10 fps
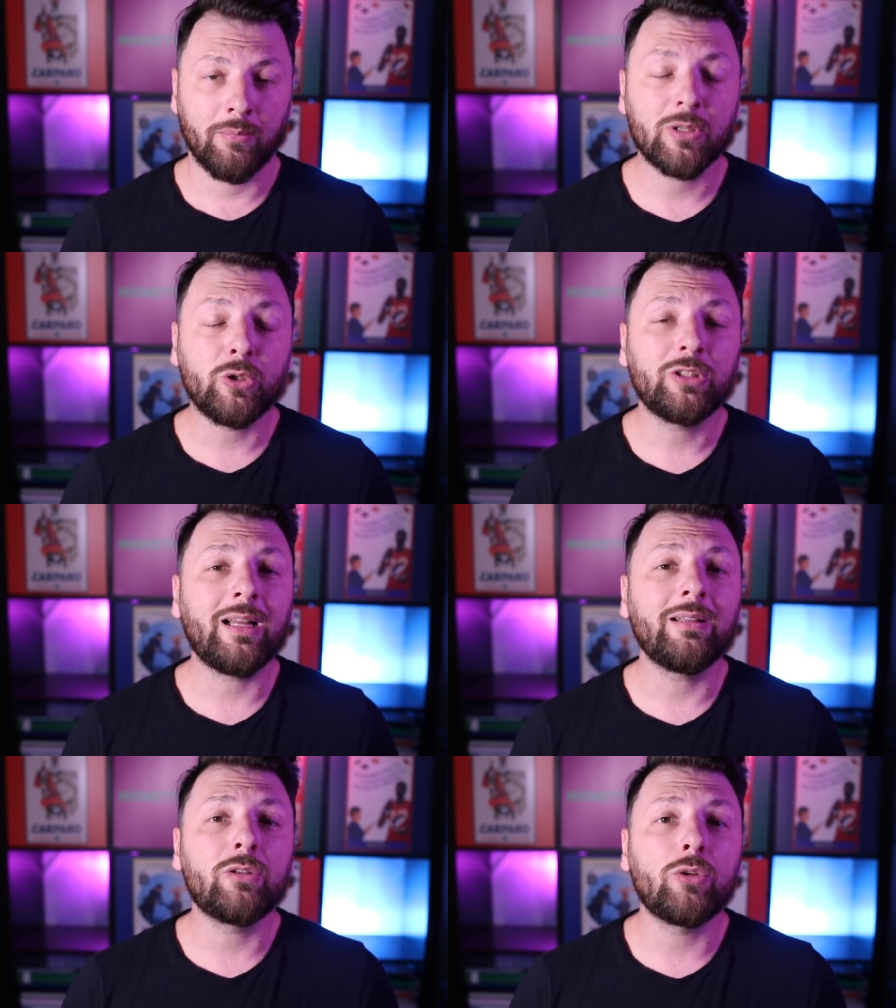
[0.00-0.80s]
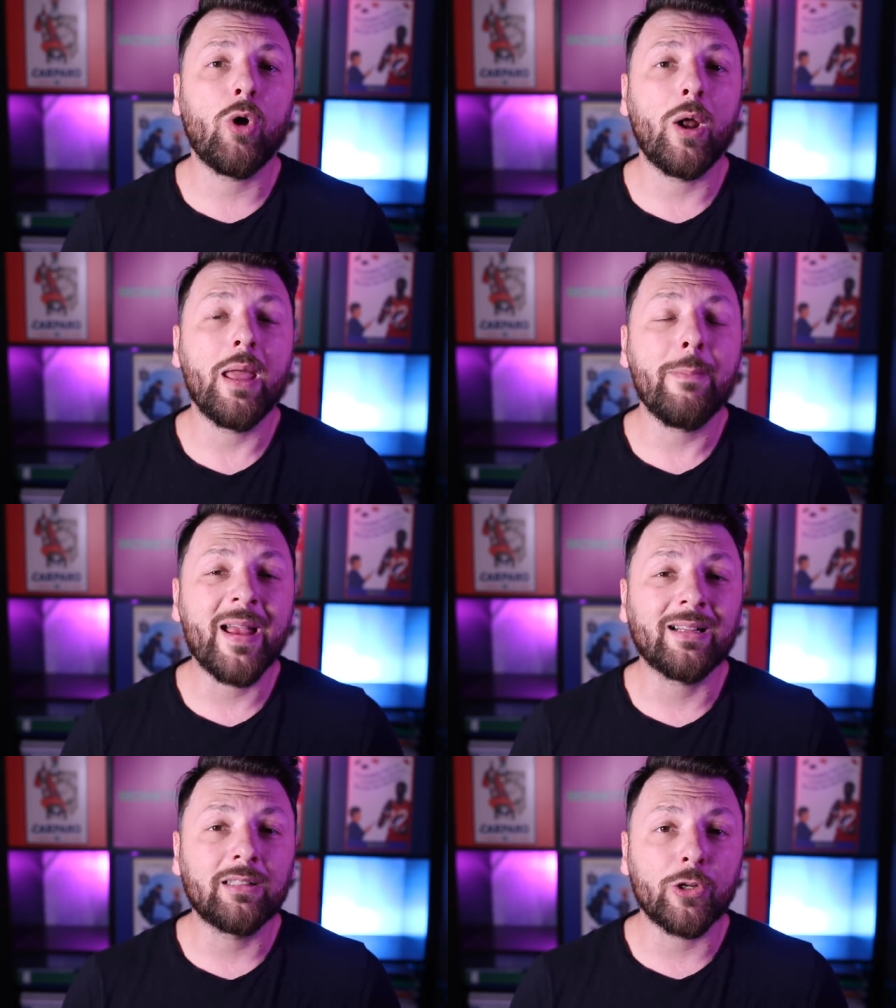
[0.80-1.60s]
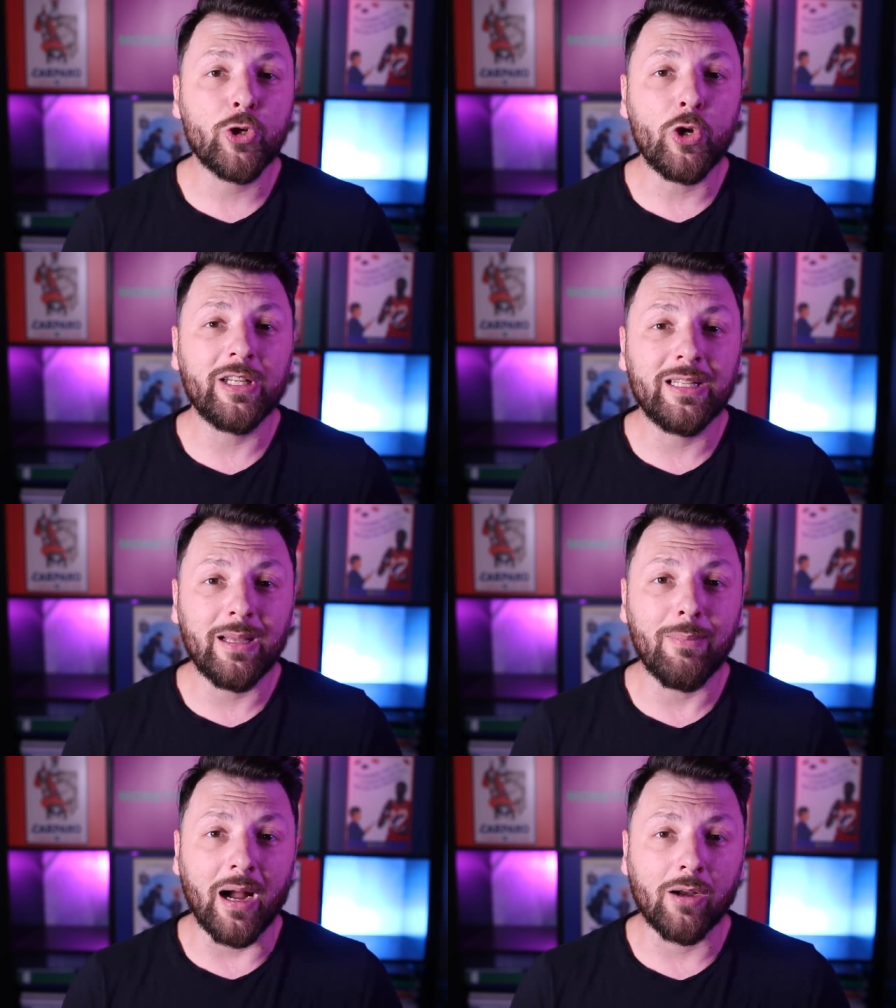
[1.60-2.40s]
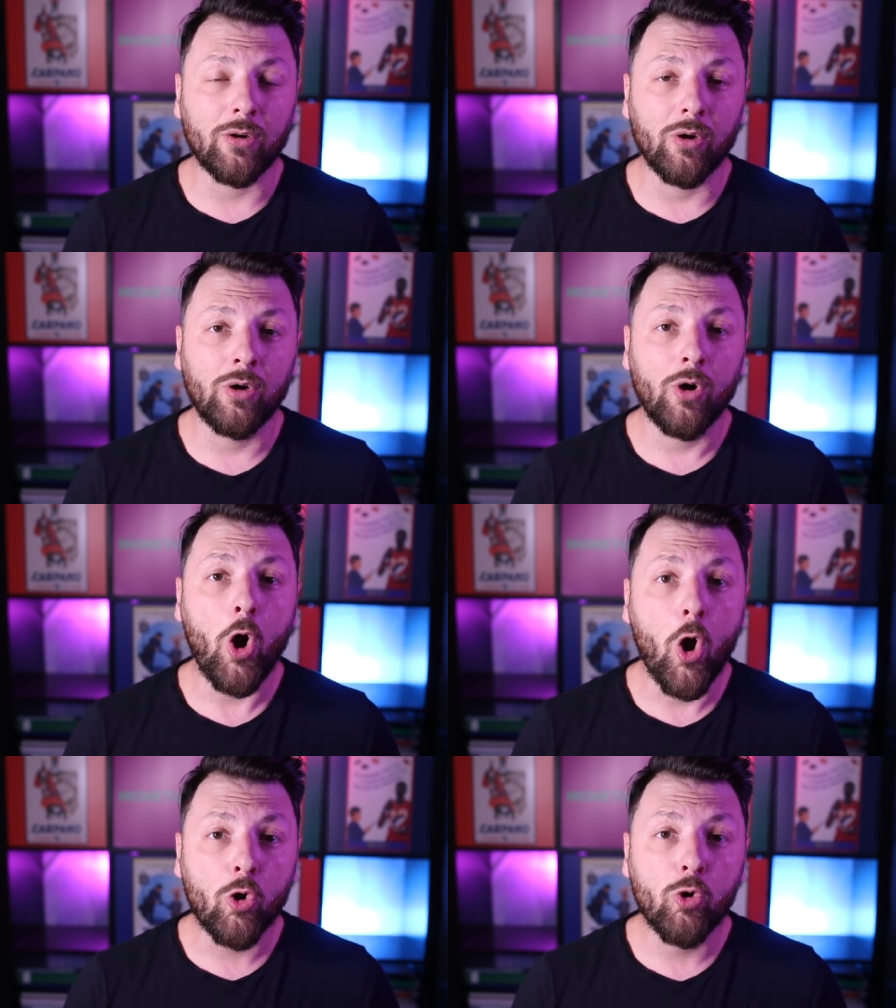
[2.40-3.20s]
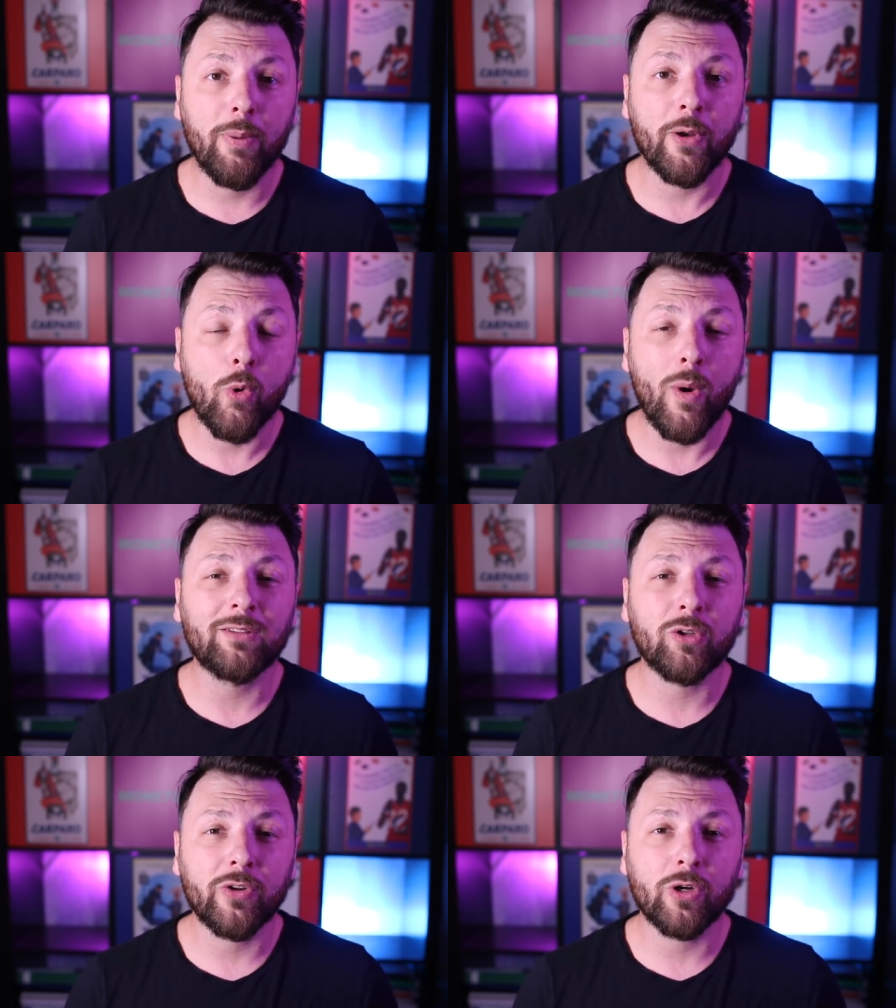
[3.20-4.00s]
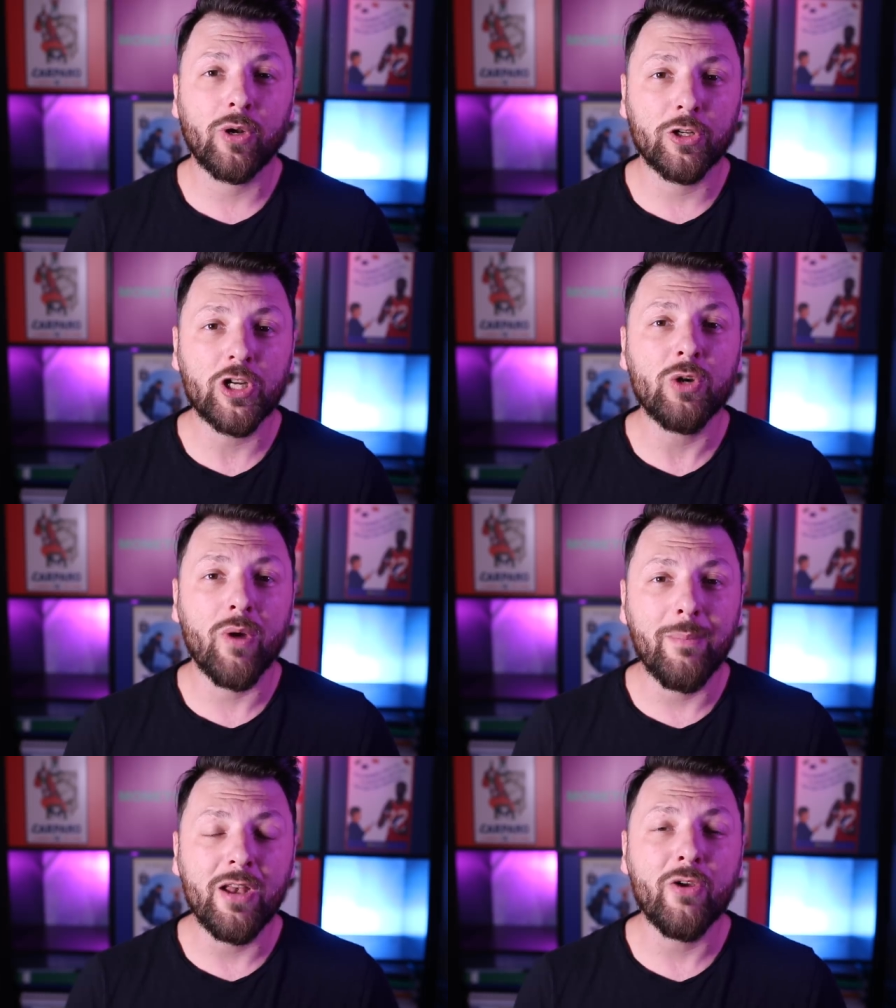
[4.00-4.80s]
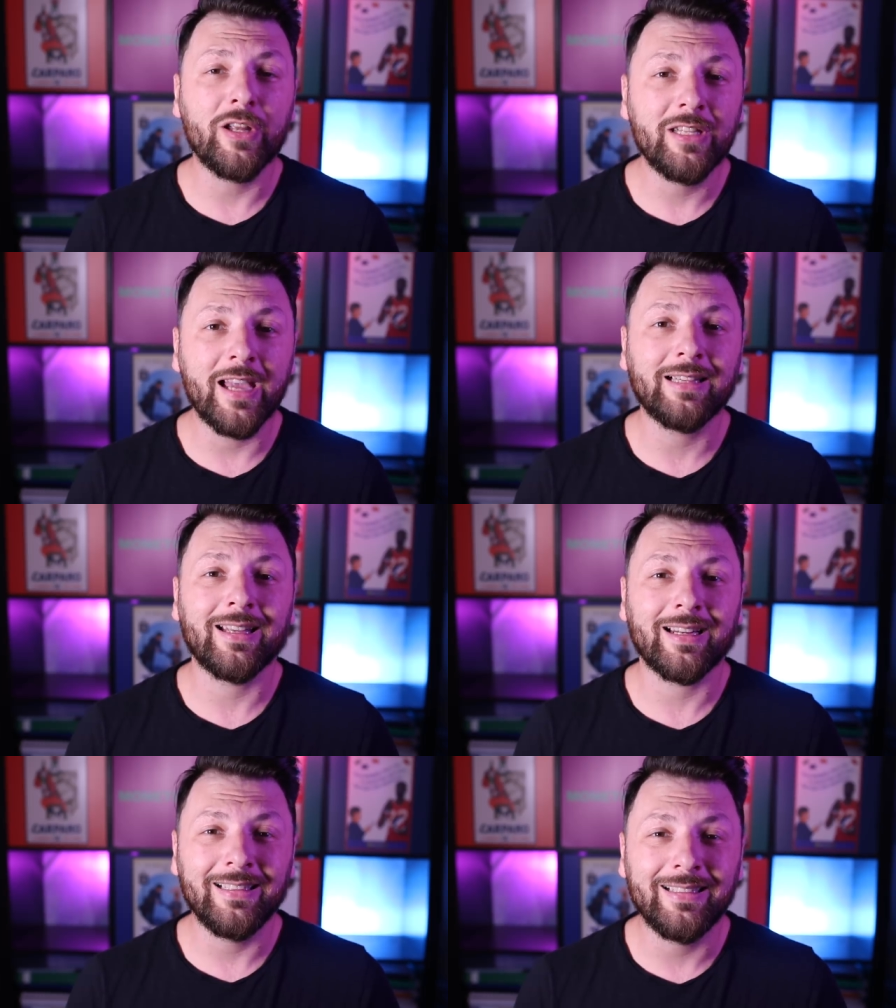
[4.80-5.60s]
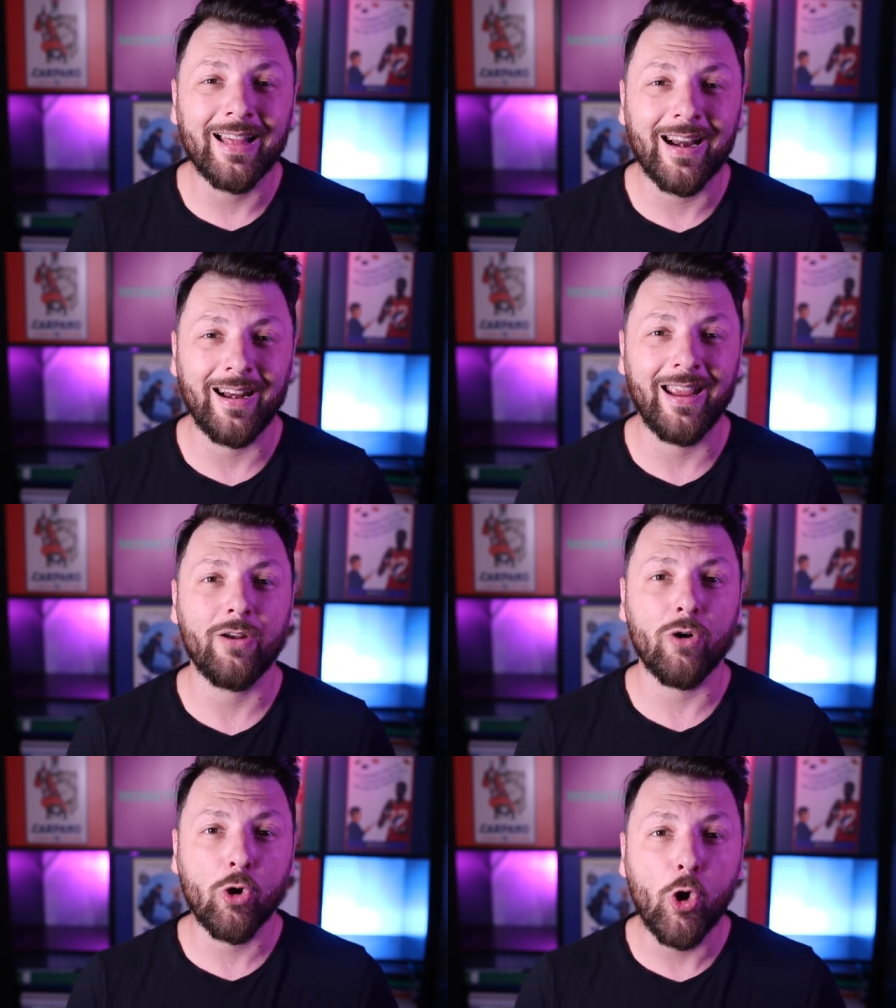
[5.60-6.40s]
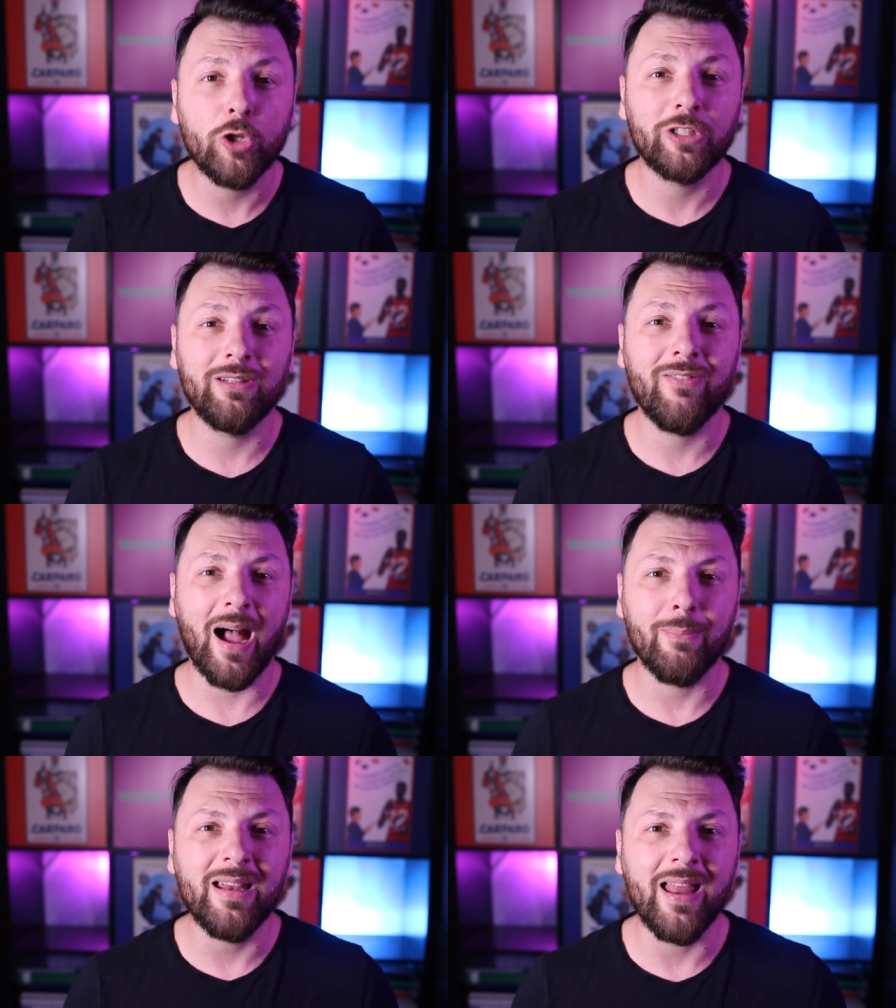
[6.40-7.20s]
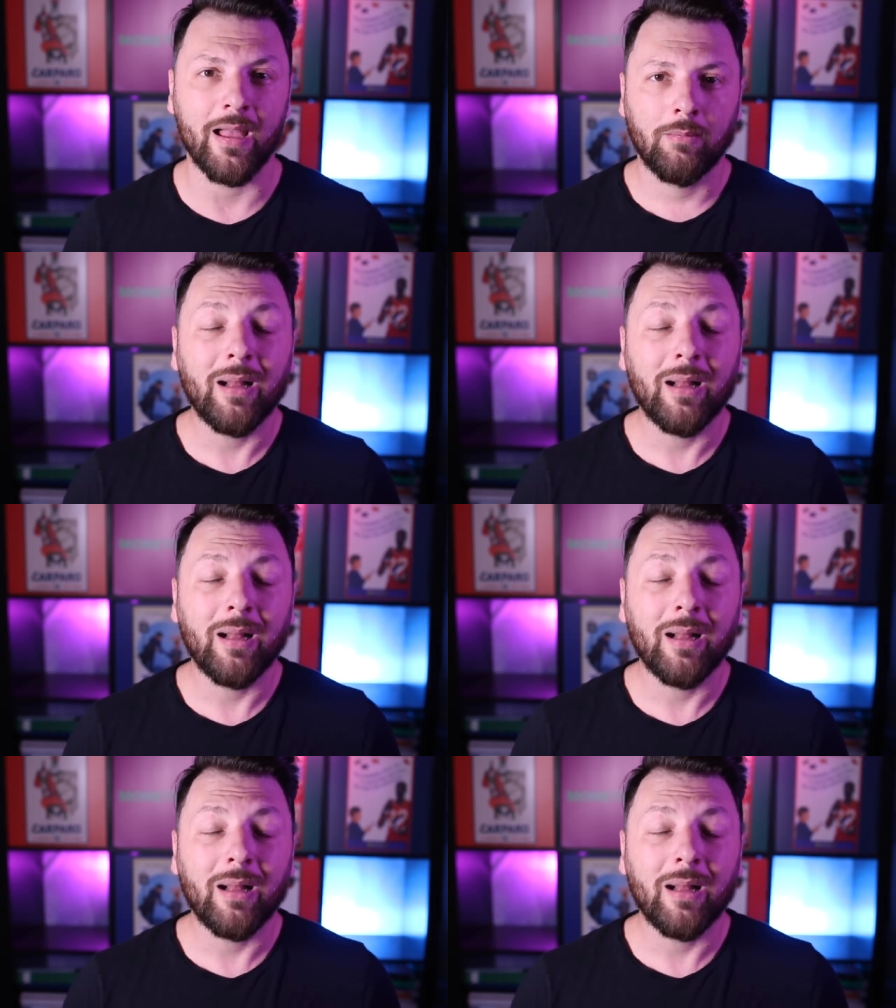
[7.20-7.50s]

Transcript: ma soltanto le piantagioni di tabacco occupano 4,5 milioni di ettari di terreno coltivabile,